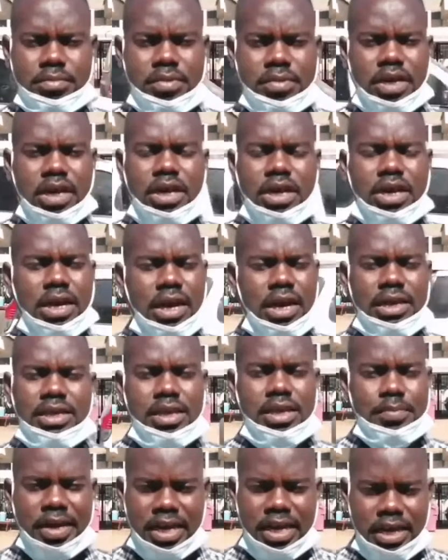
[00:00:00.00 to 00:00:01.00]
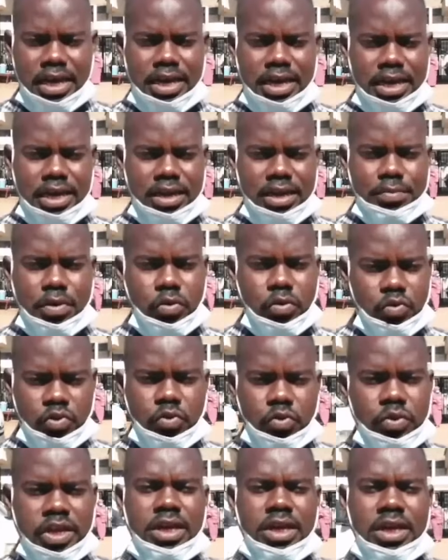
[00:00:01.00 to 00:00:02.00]
آه، أي مكان يعني
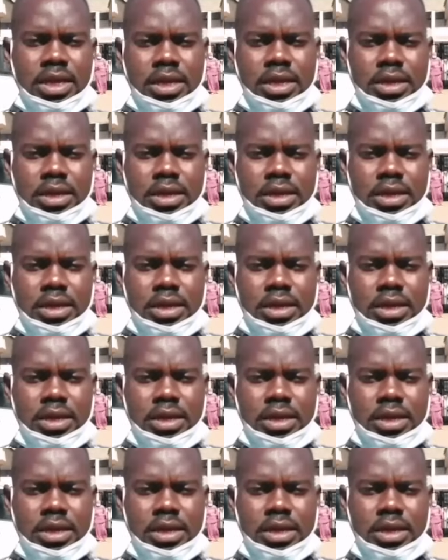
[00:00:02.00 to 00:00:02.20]
موجودة